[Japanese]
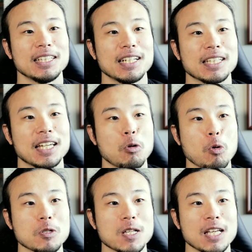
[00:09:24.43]
だいたい
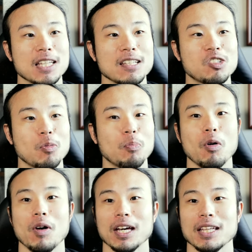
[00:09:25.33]
ここ最近10
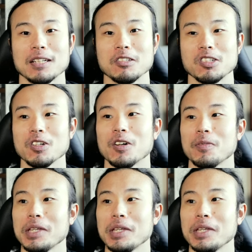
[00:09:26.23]
本上げたうちの、